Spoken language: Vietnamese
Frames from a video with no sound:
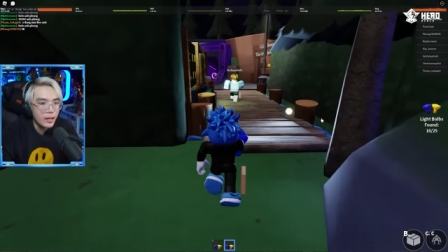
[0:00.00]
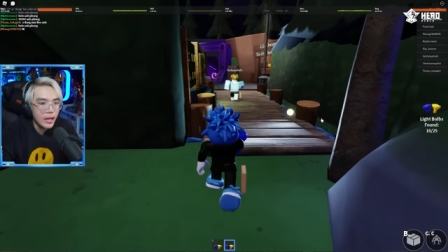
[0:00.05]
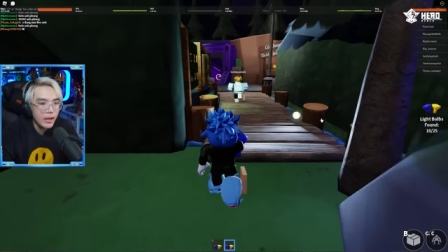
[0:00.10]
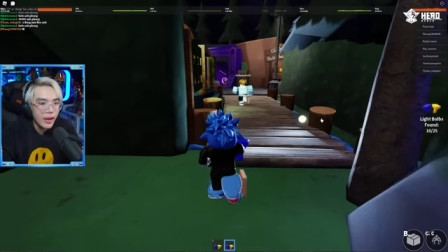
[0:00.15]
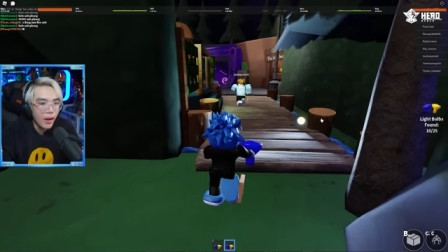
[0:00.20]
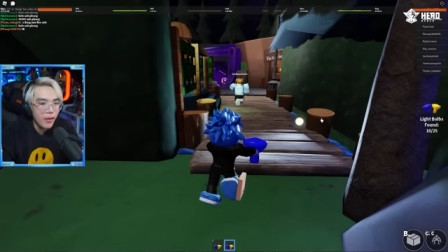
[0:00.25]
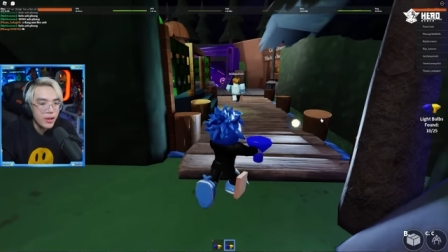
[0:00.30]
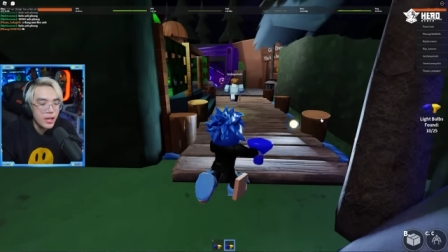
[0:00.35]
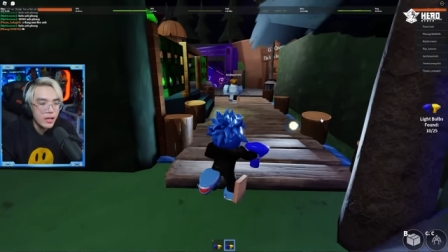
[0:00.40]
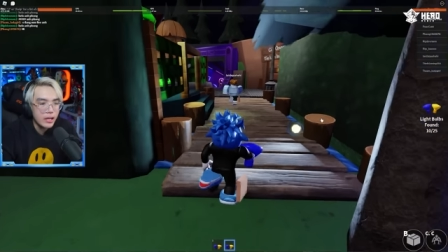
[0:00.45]
để
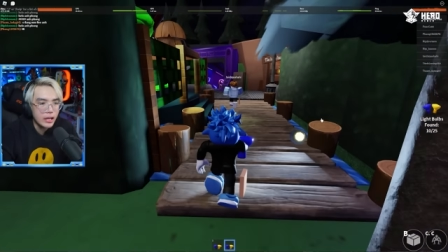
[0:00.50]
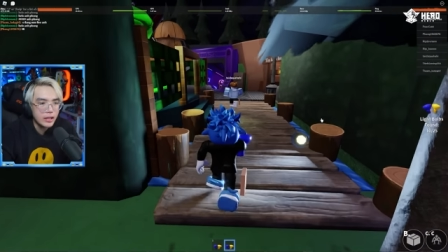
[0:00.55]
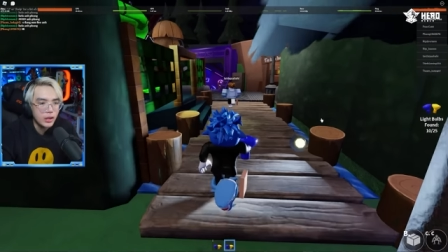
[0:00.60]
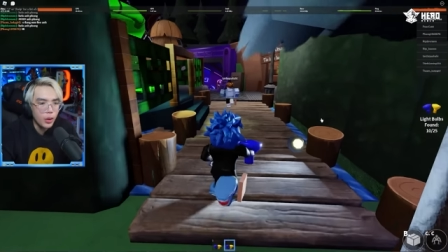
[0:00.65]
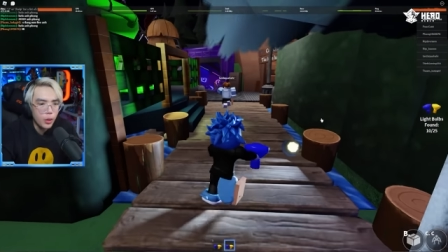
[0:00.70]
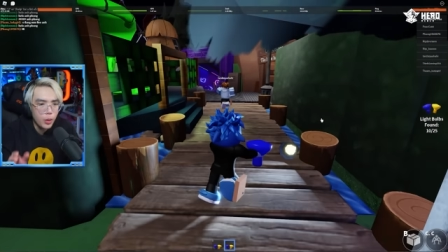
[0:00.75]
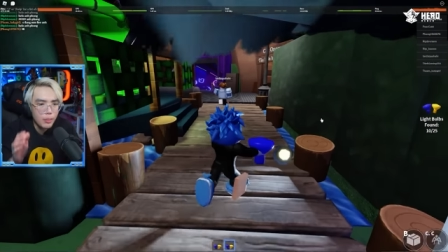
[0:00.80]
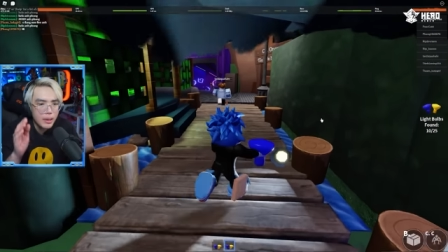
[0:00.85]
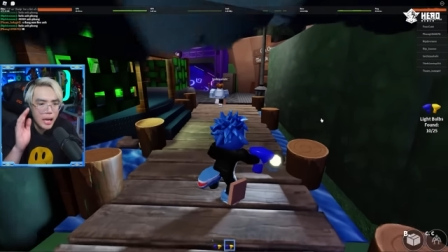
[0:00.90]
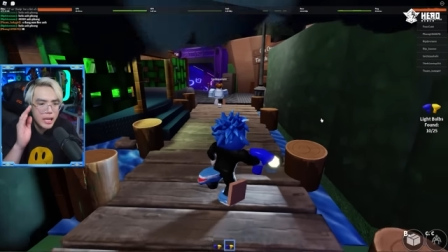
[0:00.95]
coi như là
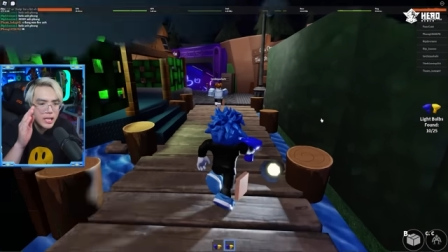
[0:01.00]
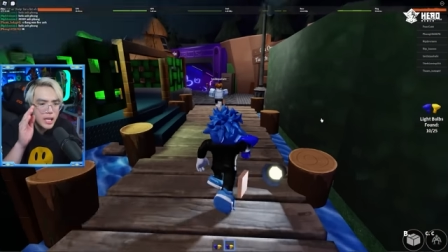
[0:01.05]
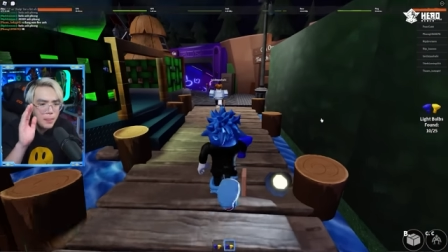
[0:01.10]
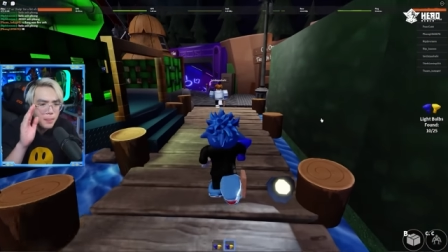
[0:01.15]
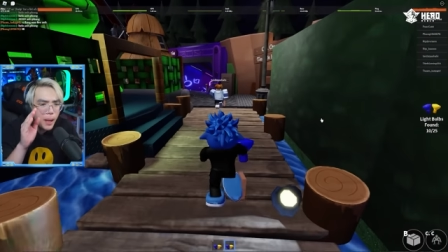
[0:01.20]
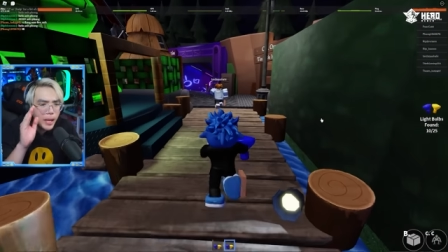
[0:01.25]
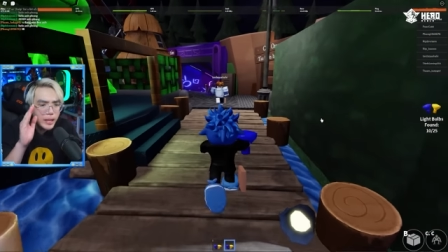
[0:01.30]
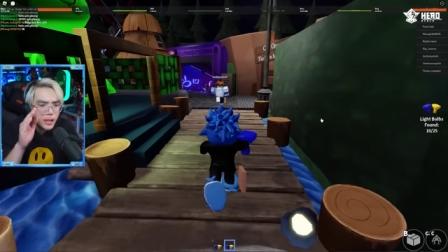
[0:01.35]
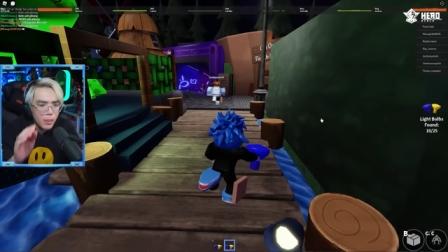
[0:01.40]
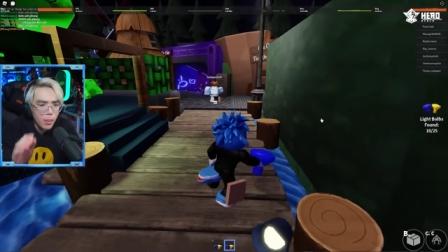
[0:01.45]
tôi cũng đã giúp
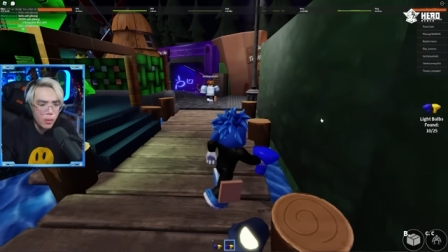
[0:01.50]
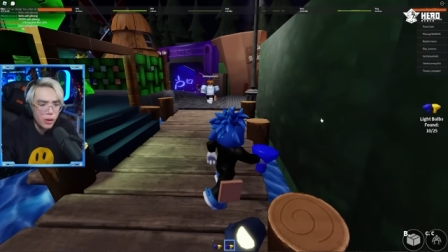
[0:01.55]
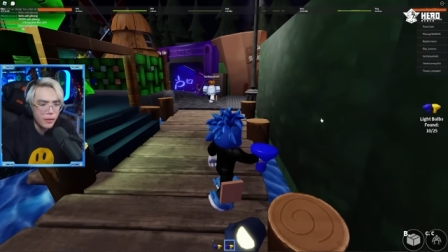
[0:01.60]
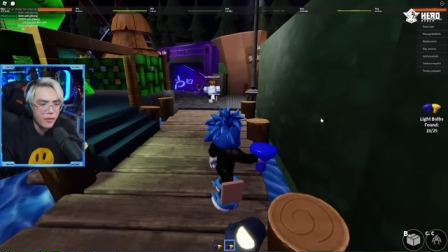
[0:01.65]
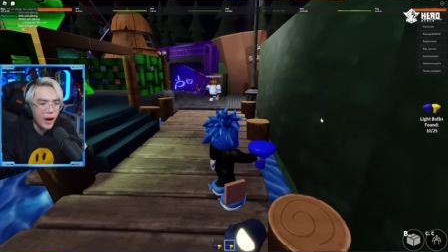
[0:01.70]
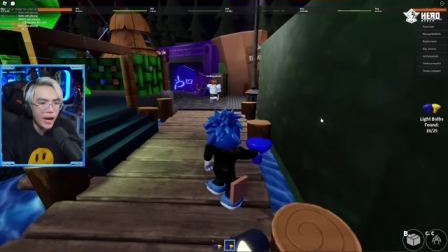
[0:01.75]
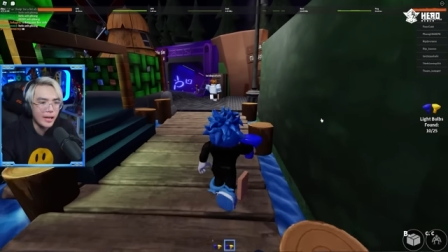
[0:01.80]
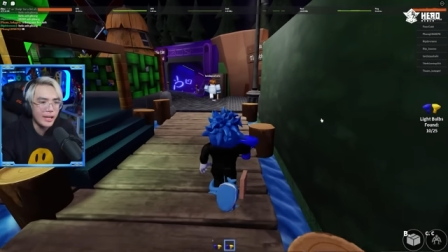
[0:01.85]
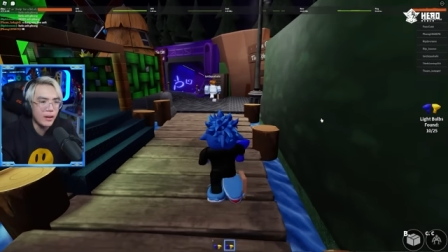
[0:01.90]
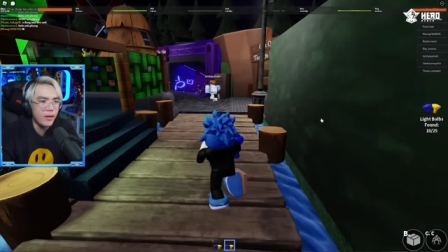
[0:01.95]
ích được một cái
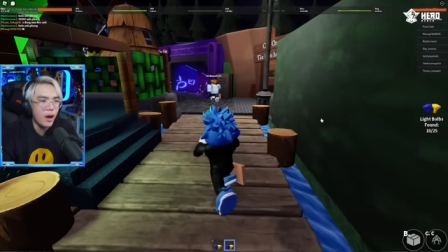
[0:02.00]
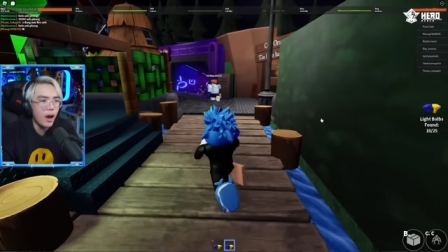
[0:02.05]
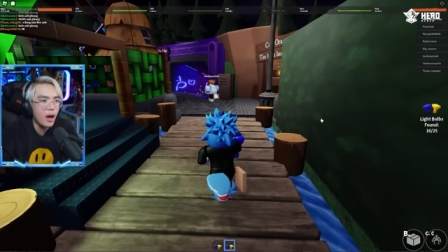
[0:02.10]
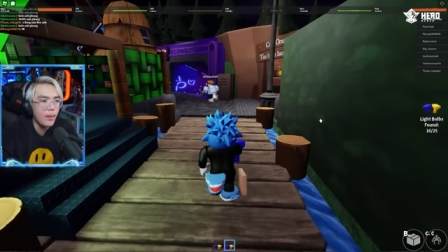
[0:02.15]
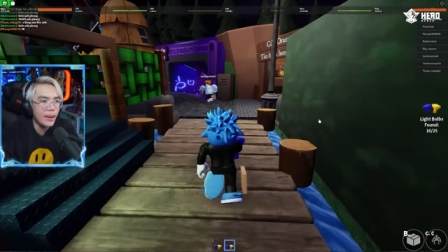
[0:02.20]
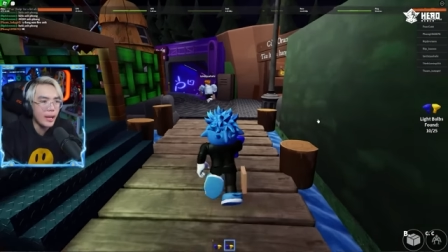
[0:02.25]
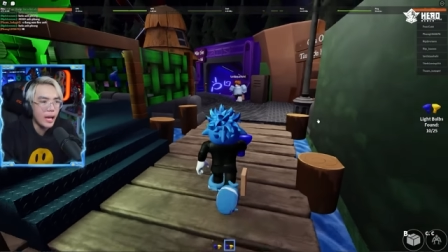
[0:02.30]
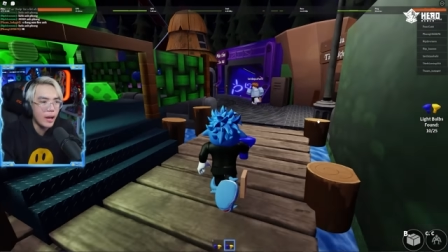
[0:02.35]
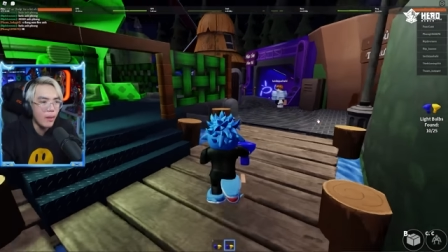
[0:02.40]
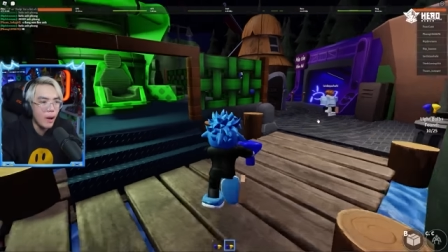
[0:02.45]
phần nào đó
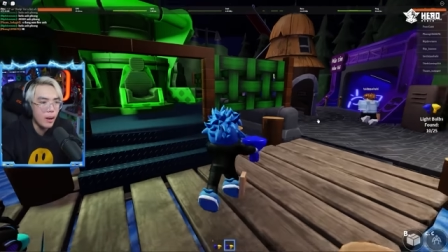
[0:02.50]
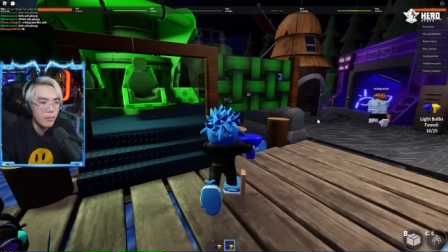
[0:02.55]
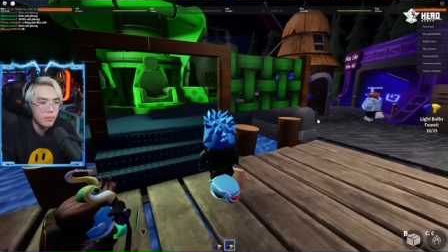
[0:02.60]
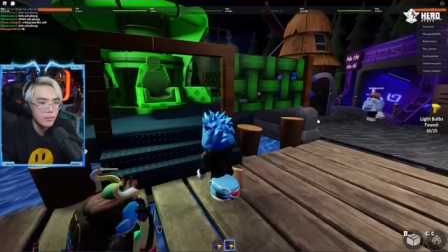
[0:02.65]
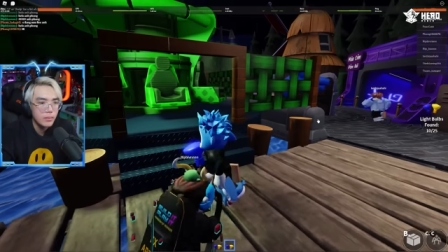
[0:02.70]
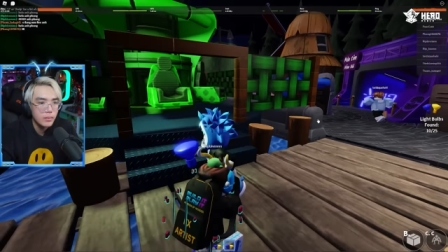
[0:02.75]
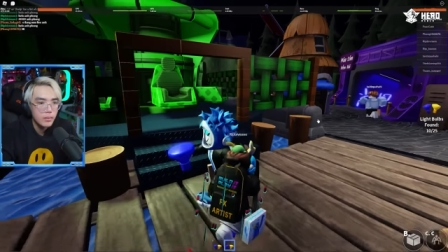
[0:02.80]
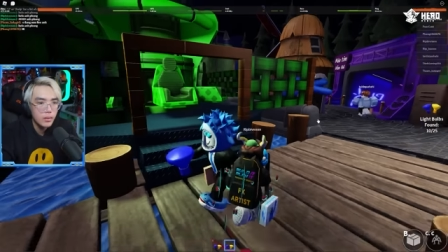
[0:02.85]
bạn hiểu không